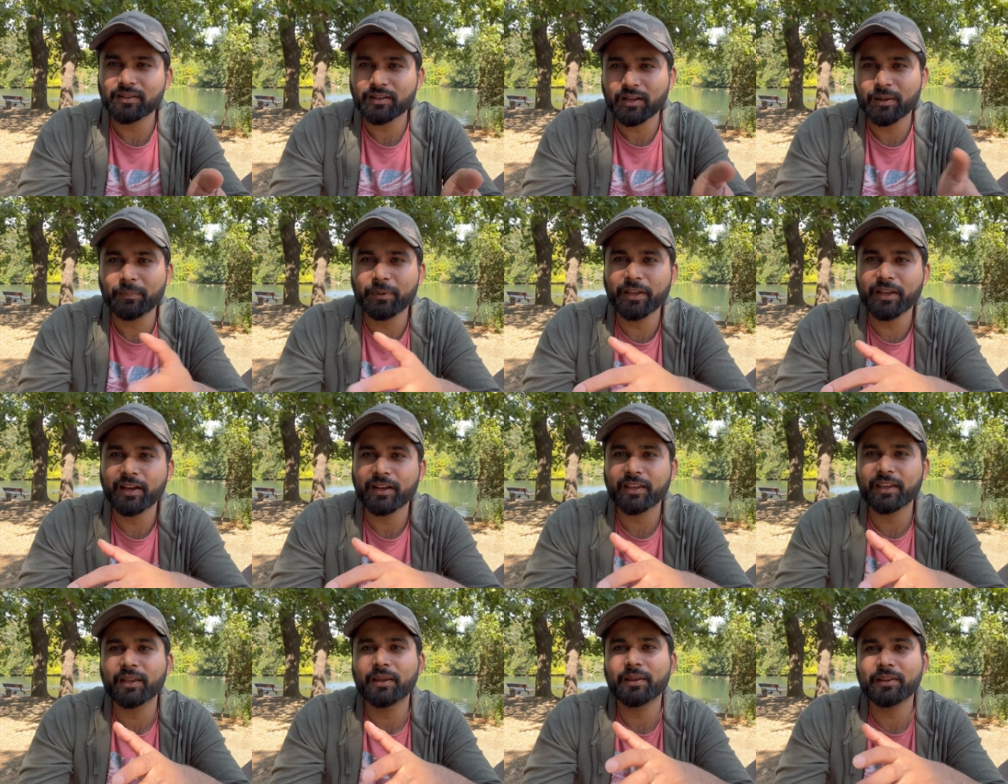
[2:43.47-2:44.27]
हमें
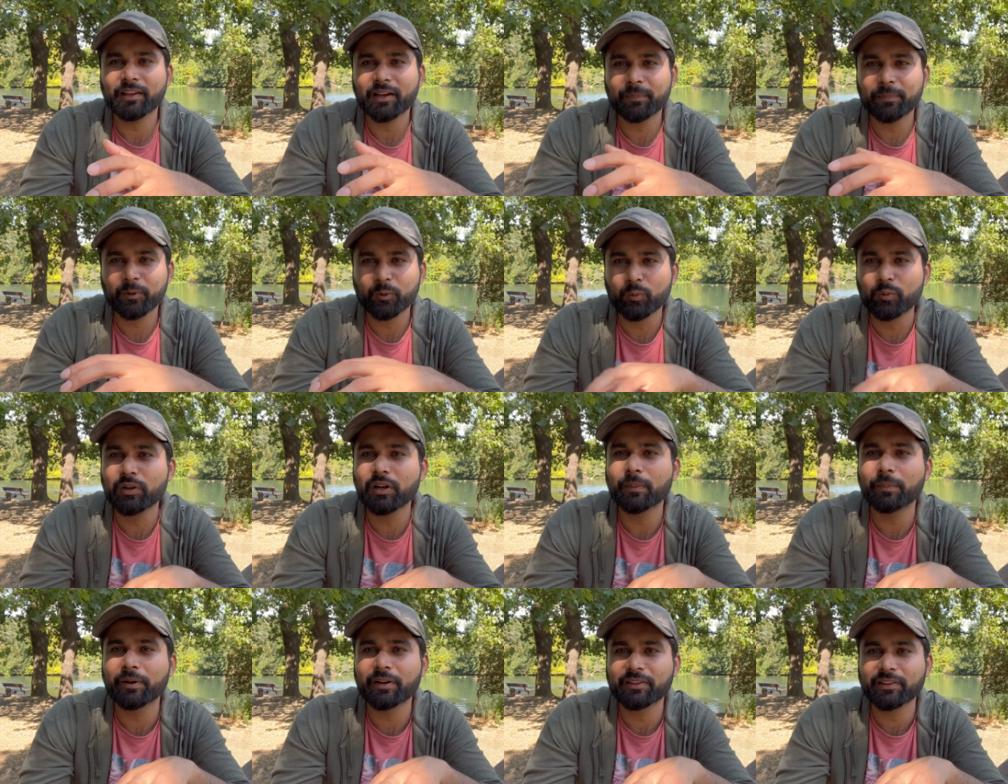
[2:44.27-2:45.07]
आके यहाँ पे
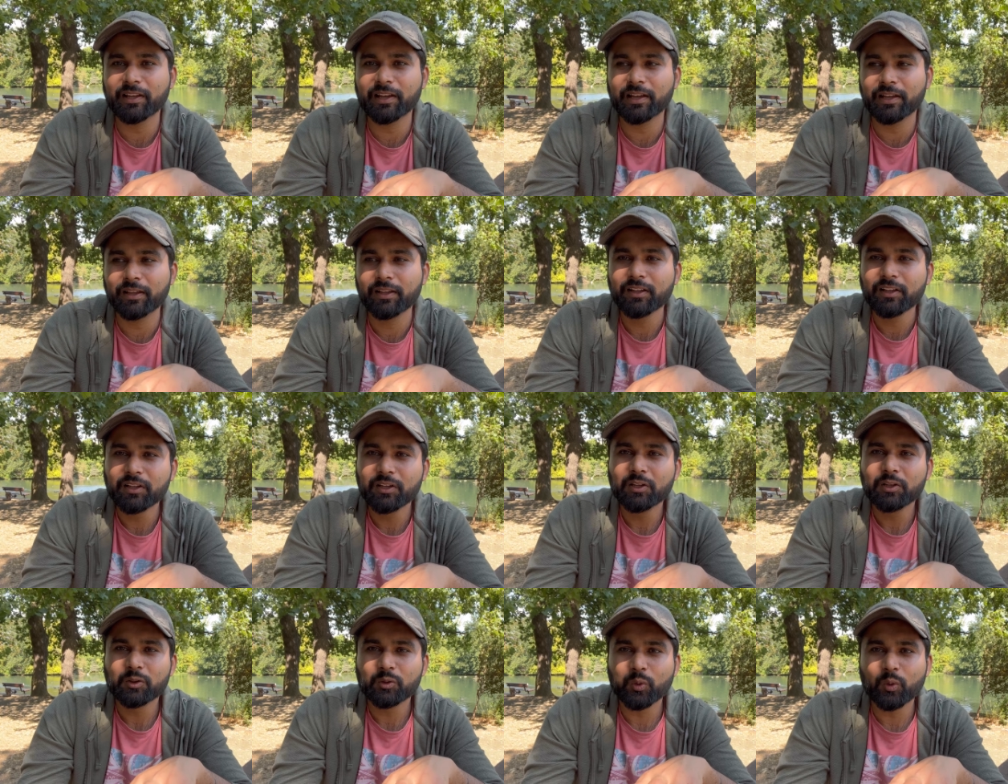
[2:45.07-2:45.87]
ढूंढना पड़ता है
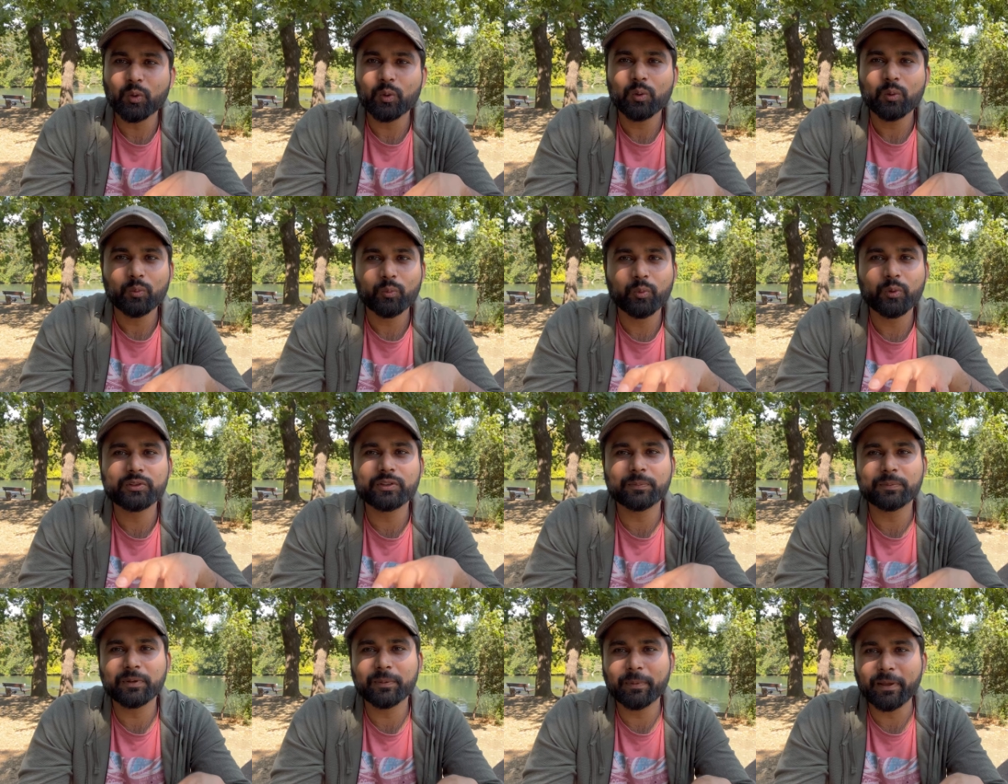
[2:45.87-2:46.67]
तो वो
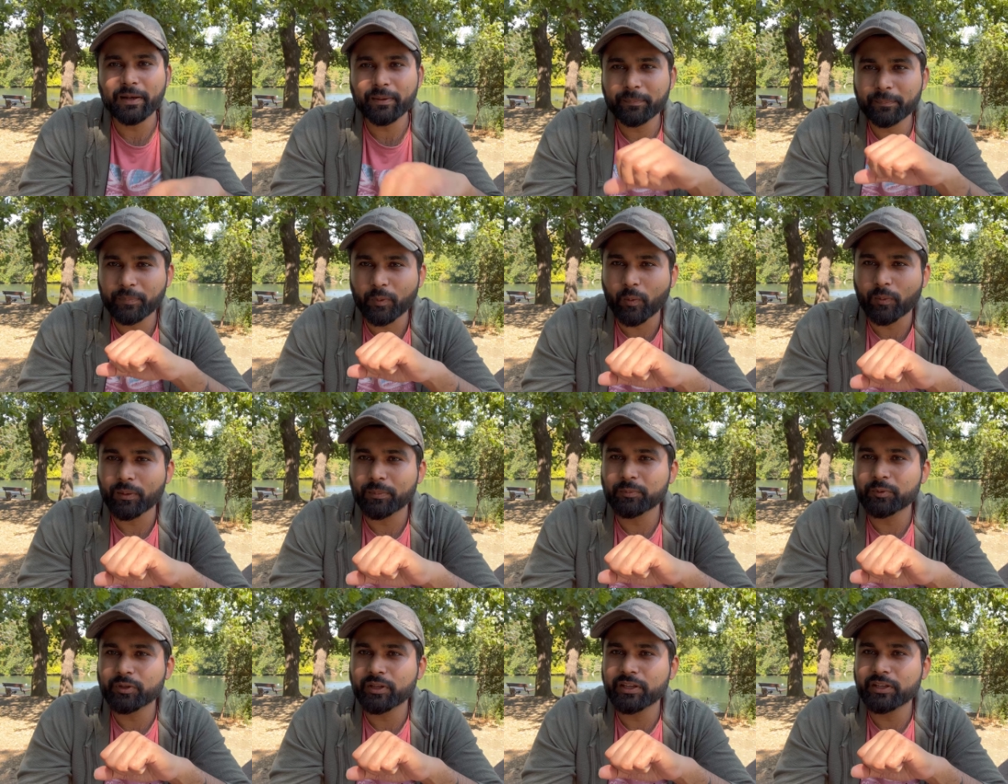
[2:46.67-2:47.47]
सबसे पहले
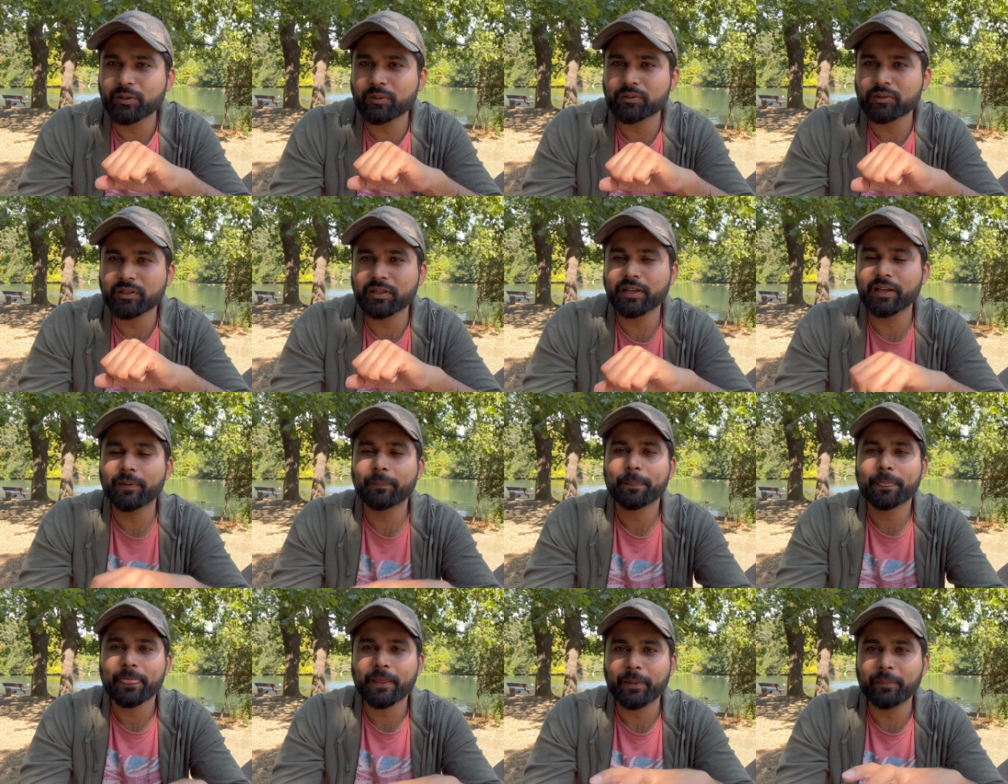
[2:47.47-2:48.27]
प्रॉब्लम तो यही होती है
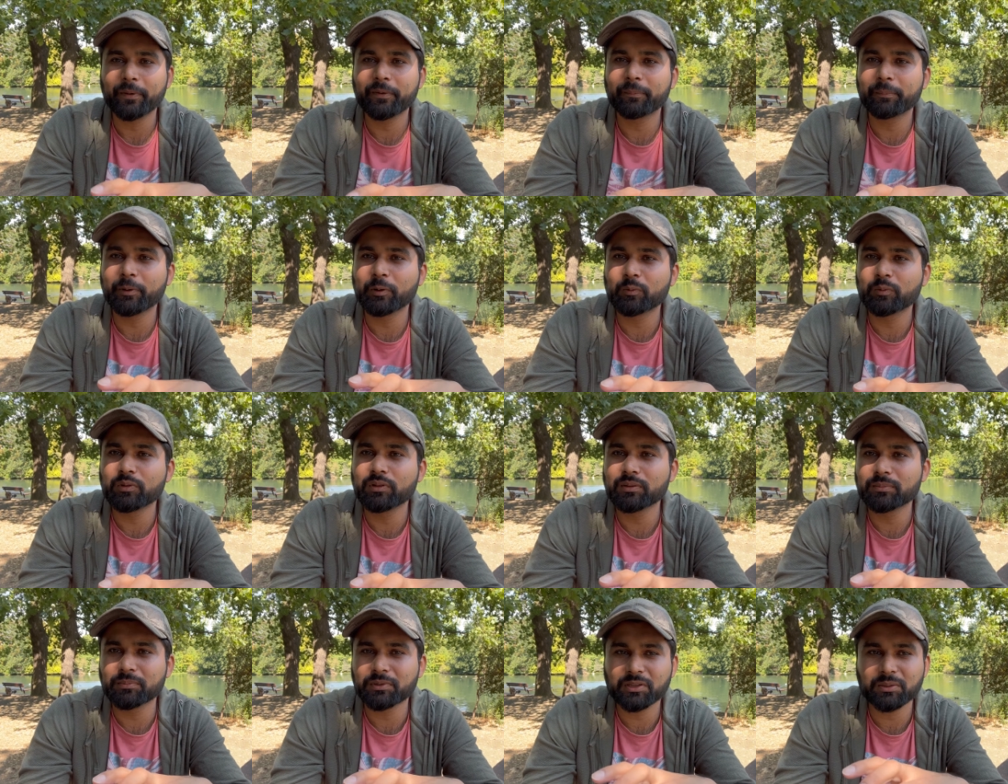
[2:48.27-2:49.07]
हमें
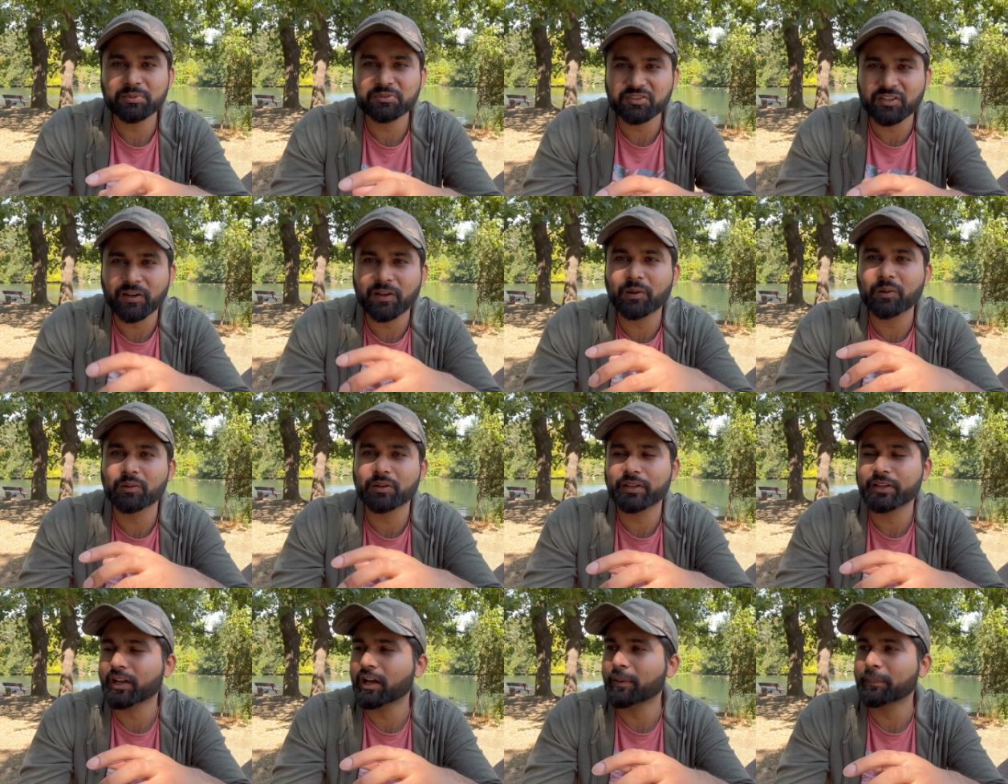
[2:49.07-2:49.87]
बिल्कुल मतलब स्ट्रगल होता
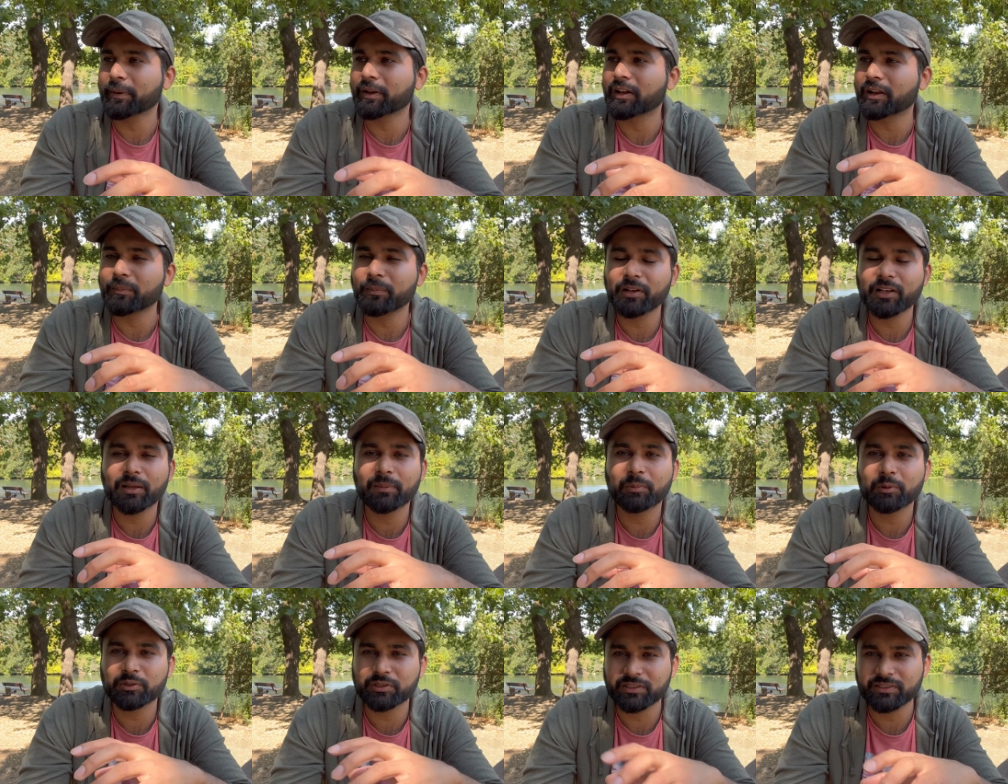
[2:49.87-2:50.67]
है यहाँ पे घर मिलना
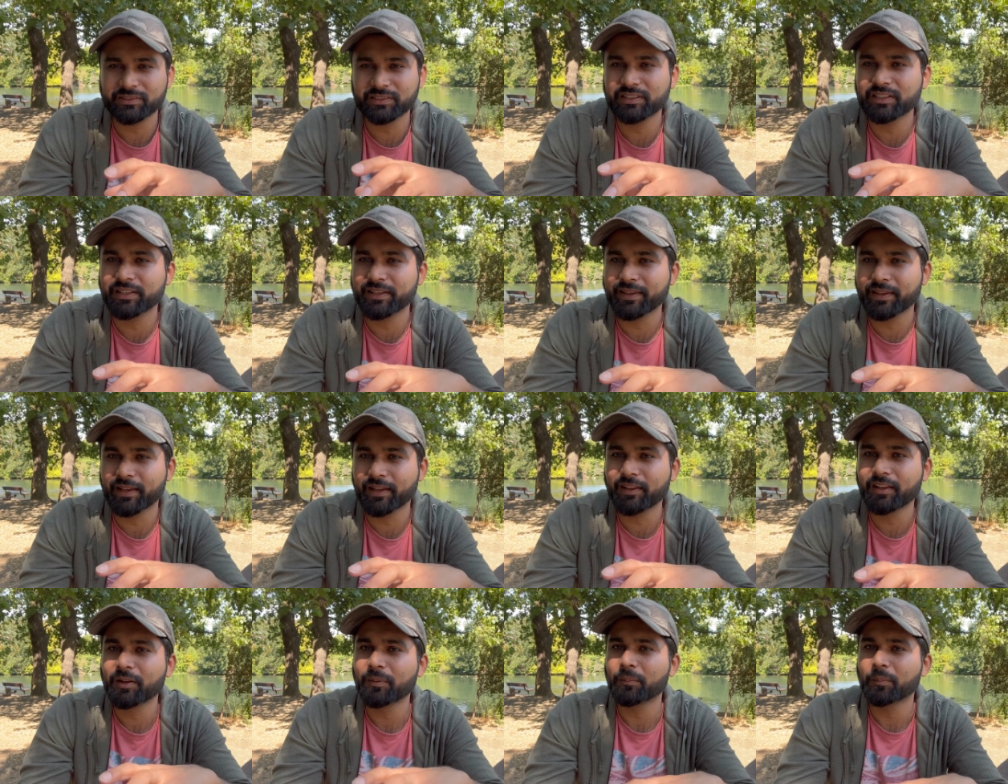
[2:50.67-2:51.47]
बहुत इजी नहीं है
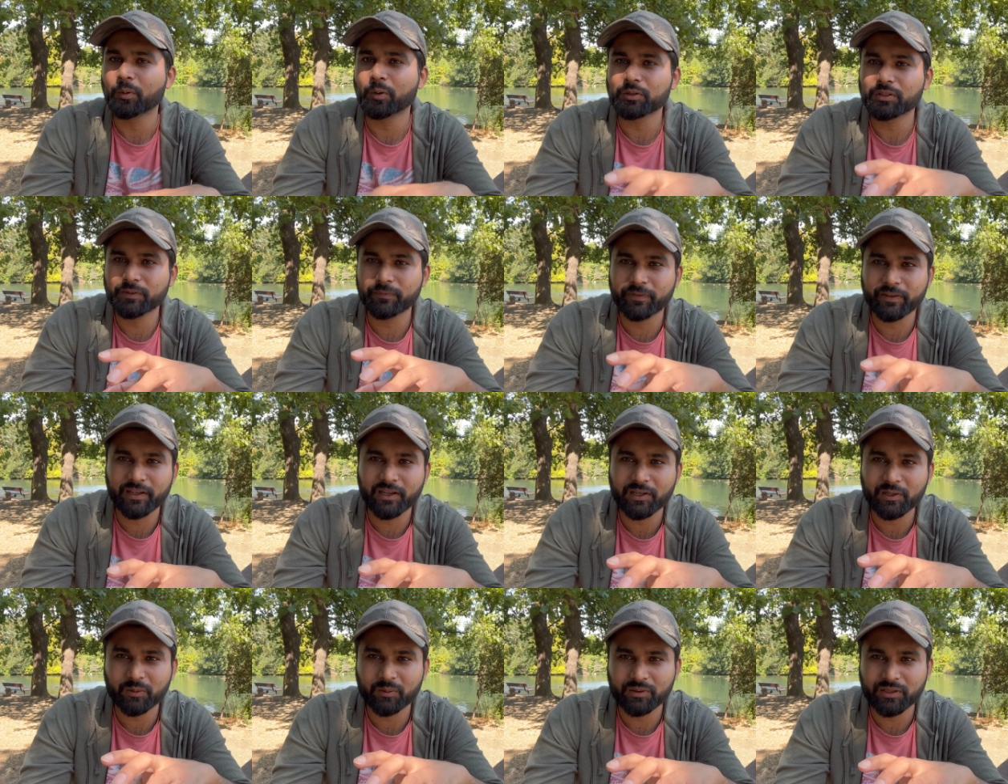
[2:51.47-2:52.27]
बहुत
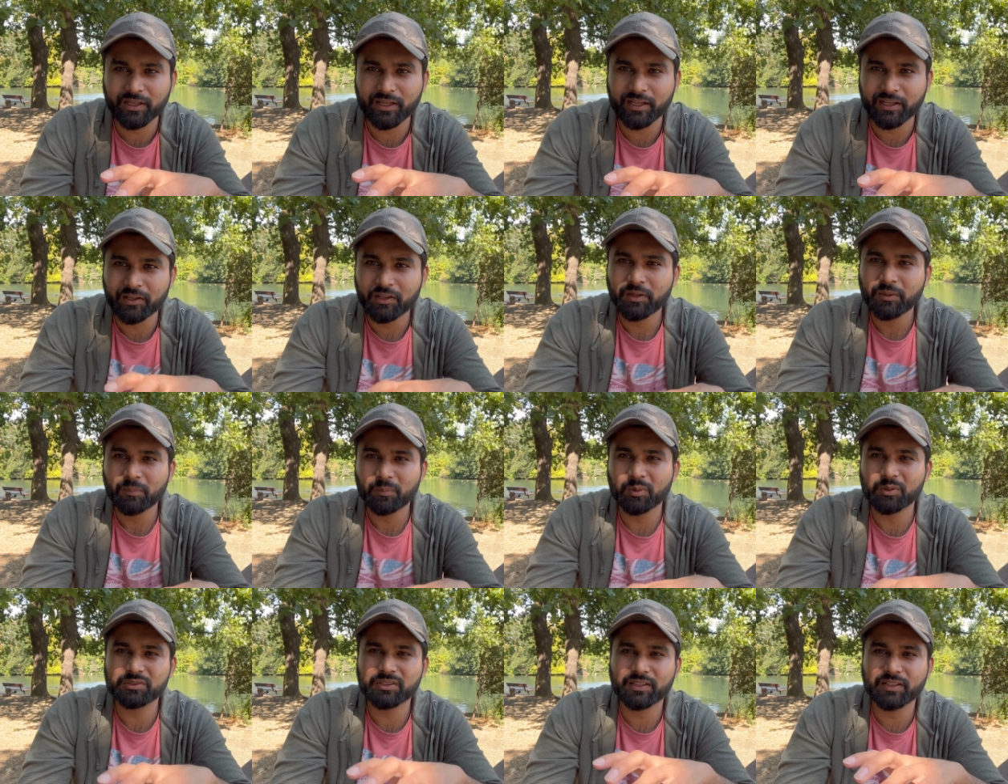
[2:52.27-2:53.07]
डिफ़िकल्ट होता है
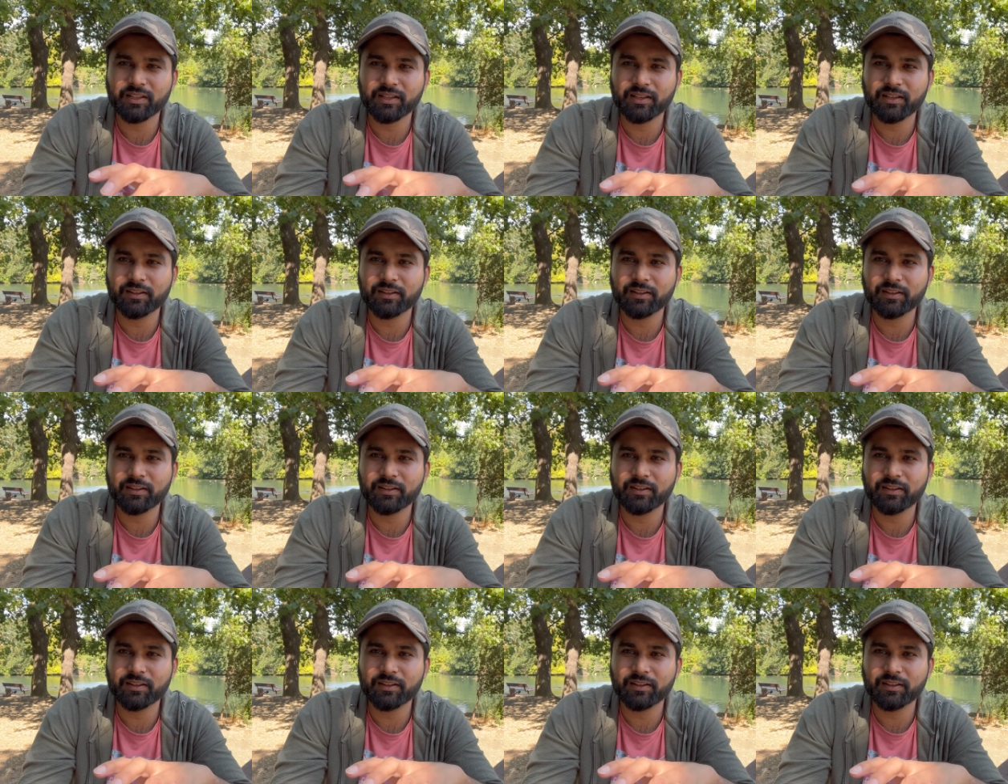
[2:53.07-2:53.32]
बहुत ज़्यादा